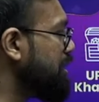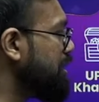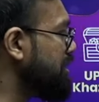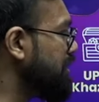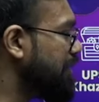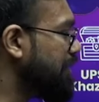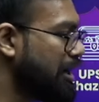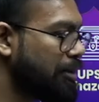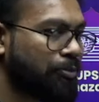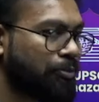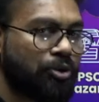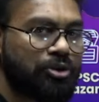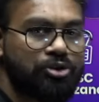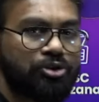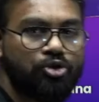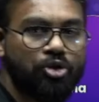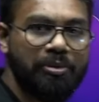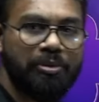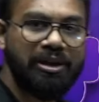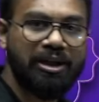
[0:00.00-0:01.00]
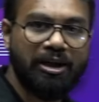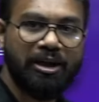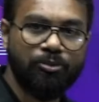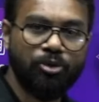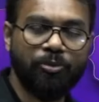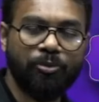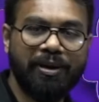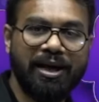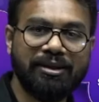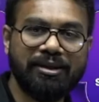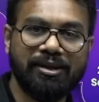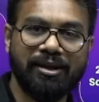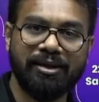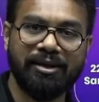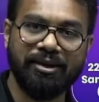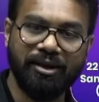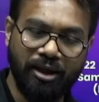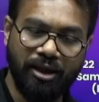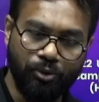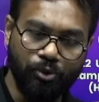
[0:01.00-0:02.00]
वाला बुक्स जो अभी तक हम लोग बात कर रहे
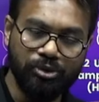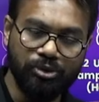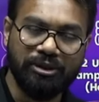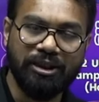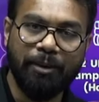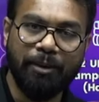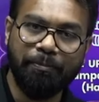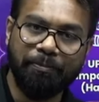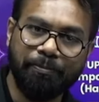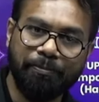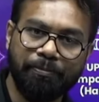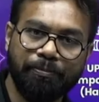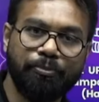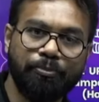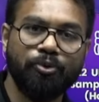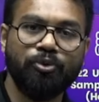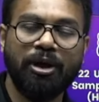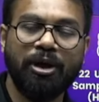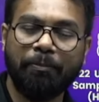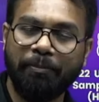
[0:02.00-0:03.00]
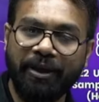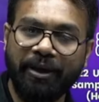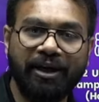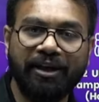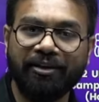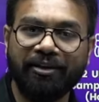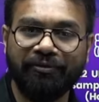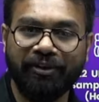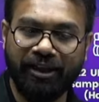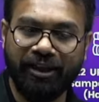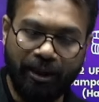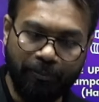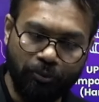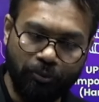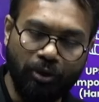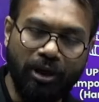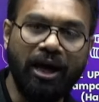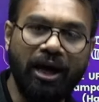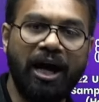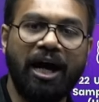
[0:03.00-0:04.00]
थे ना उसका पूरा पीडीएफ नहीं
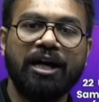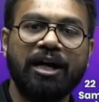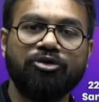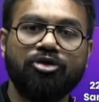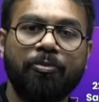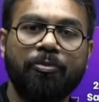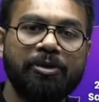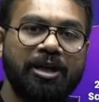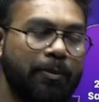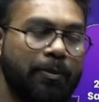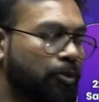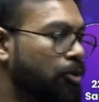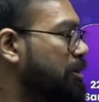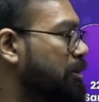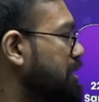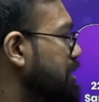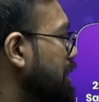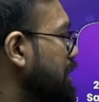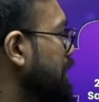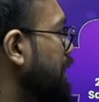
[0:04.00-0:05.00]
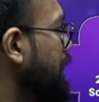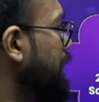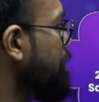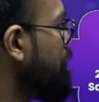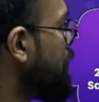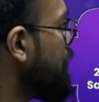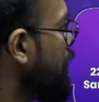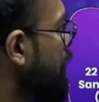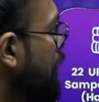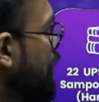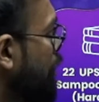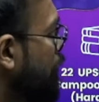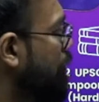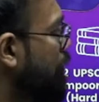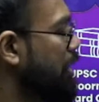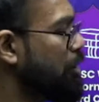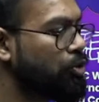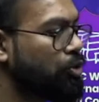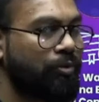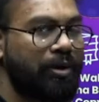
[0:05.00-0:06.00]
पूरा हार्ड कॉपी आपको मिल जाता है
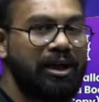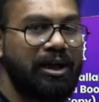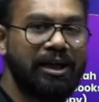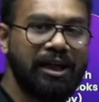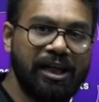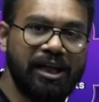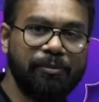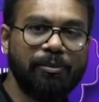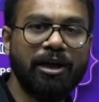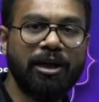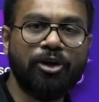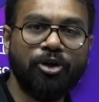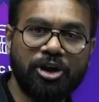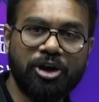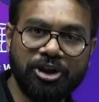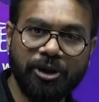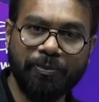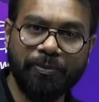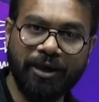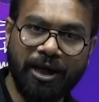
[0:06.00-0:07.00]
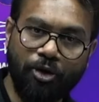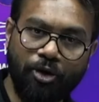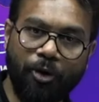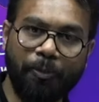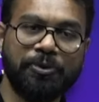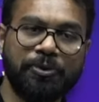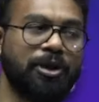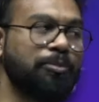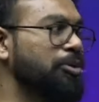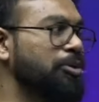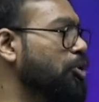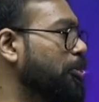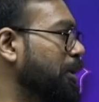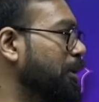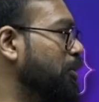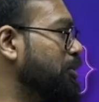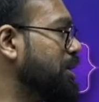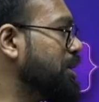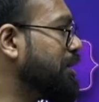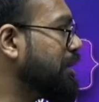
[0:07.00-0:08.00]
वन टू वन टेली मेंटोरशिप का ऑप्शन भी ओपन
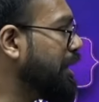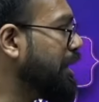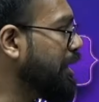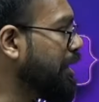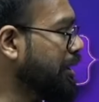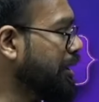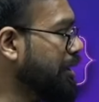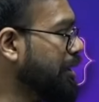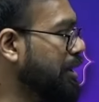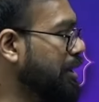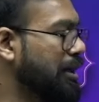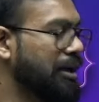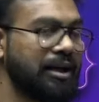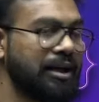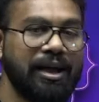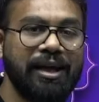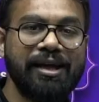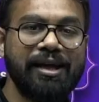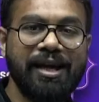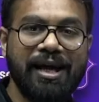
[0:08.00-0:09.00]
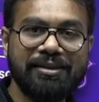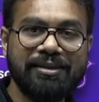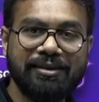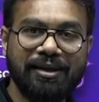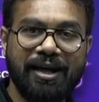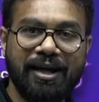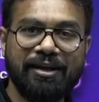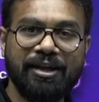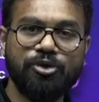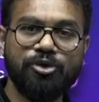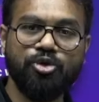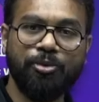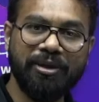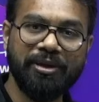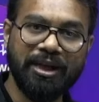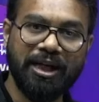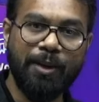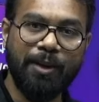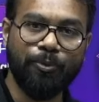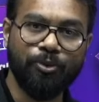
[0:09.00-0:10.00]
हो जाता है डेली आंसर राइटिंग जो अभी
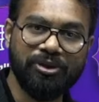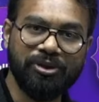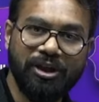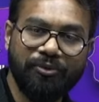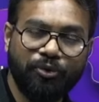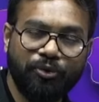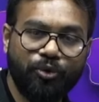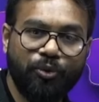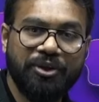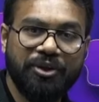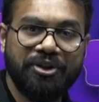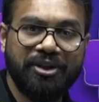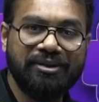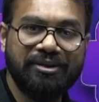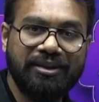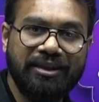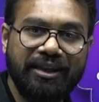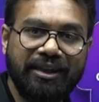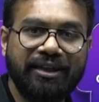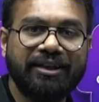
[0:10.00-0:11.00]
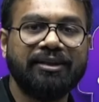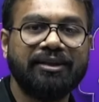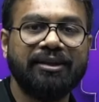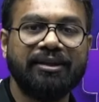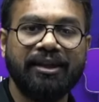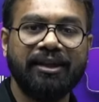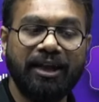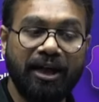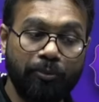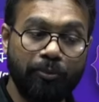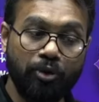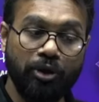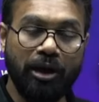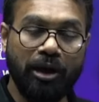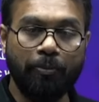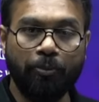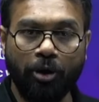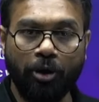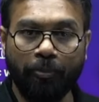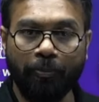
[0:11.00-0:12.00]
तक आपको सिर्फ क्वेश्चंस दिए जाते थे अब उनका
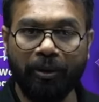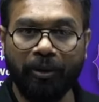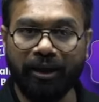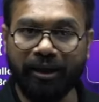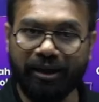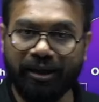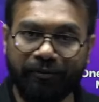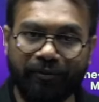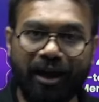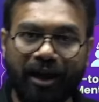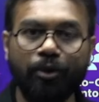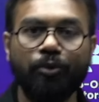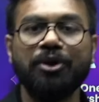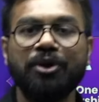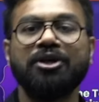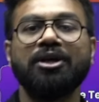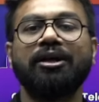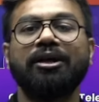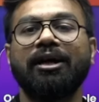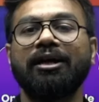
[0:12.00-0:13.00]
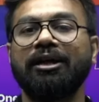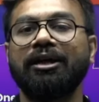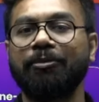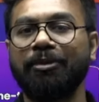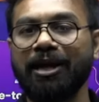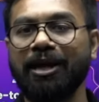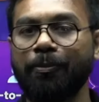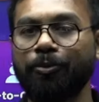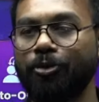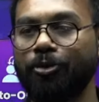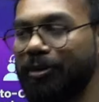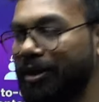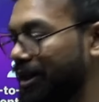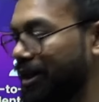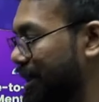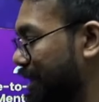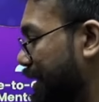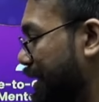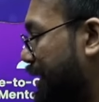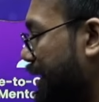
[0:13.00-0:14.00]
प्रॉपर इवेल्युएशन करके भी आपको मिलने
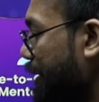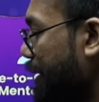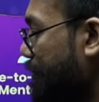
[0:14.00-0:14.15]
लगेगा